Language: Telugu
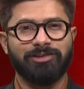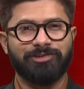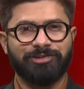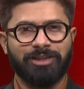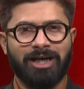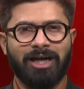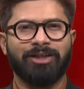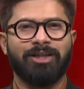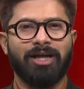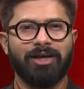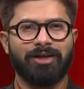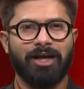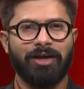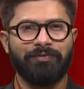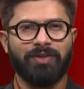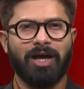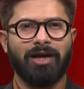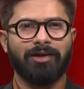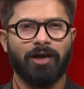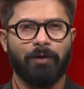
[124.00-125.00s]
సాయుధ
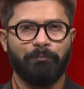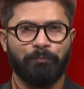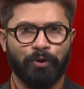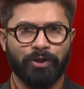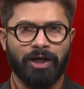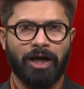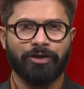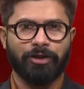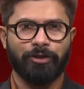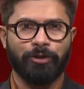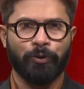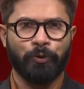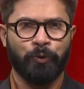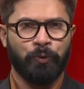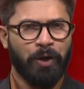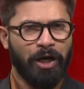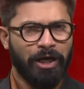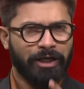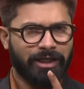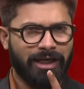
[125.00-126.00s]
రైతాంగ పోరాటంలోనూ
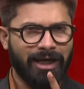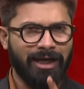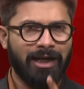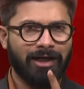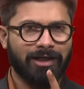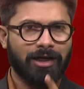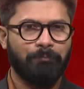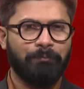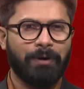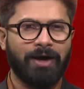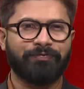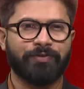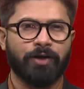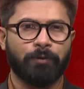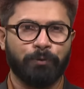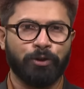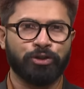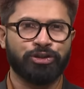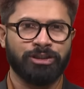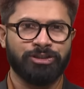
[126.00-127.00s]
కీలక పాత్ర
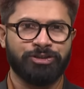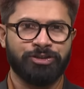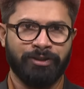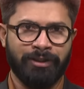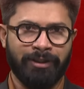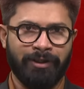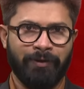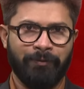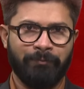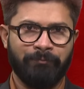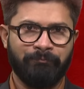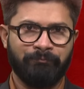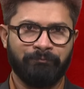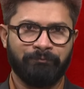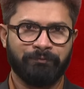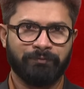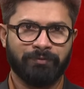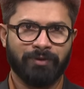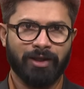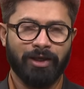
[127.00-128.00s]
పోషించింది
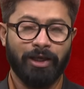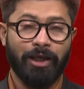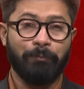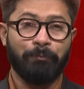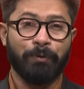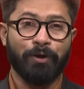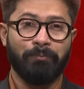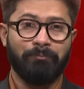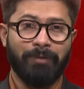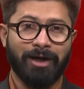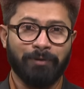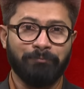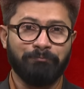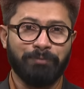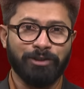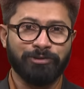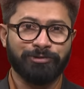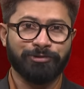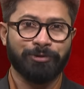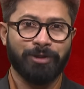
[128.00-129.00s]
ఇప్పుడు మనం
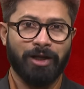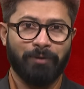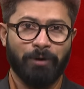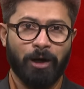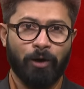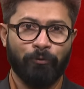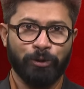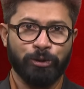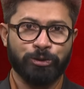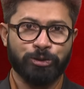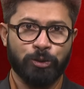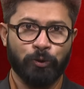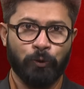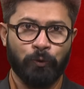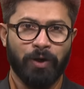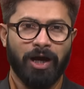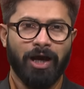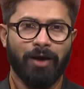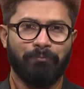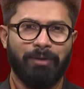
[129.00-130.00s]
పిలుస్తున్న మావోయిస్టులు
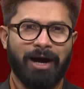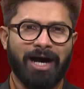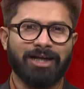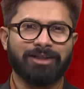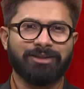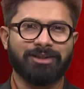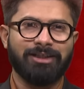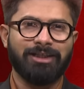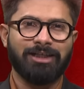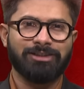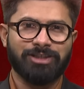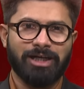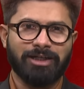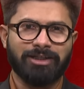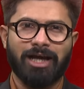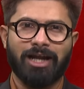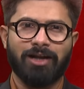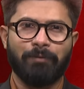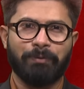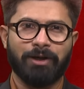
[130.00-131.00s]
భారతీయ
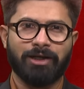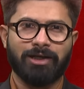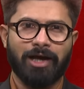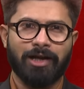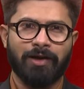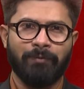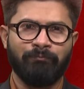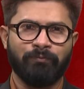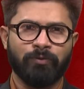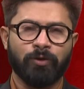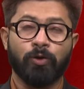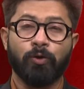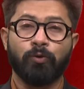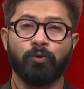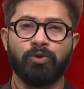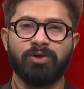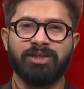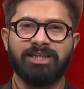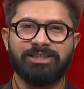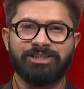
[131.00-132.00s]
చట్టాల ప్రకారం
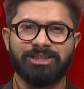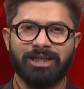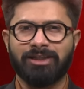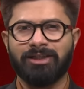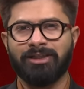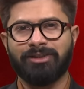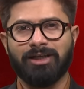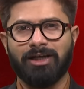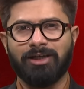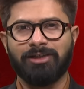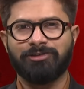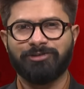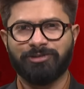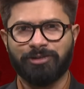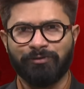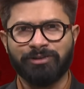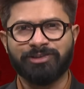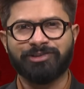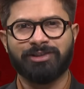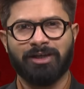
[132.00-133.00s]
ఓ నిషేధిత
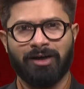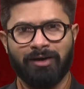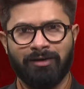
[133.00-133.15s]
సంస్థ